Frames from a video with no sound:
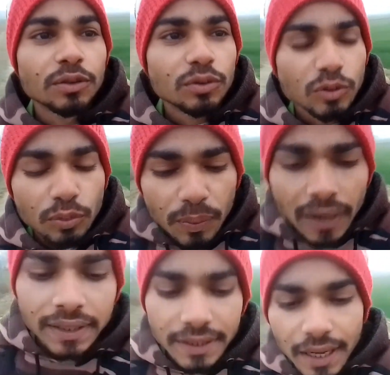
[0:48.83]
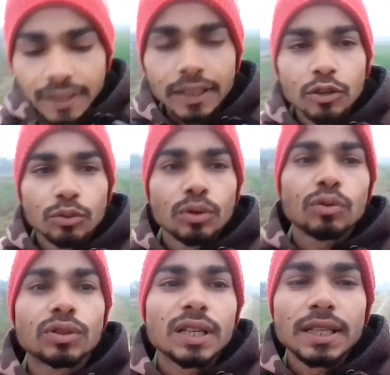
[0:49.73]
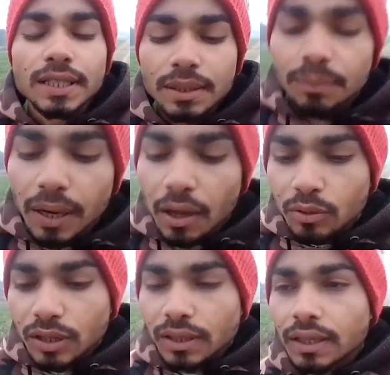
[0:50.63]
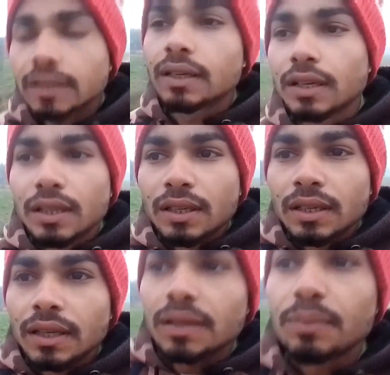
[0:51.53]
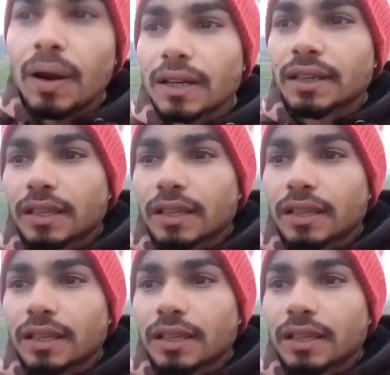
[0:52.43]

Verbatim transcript: पानी चलाते हैं गेहूँ में वो जल्दी से बड़ा हो जाता है यानी बाढ़ जाता है जो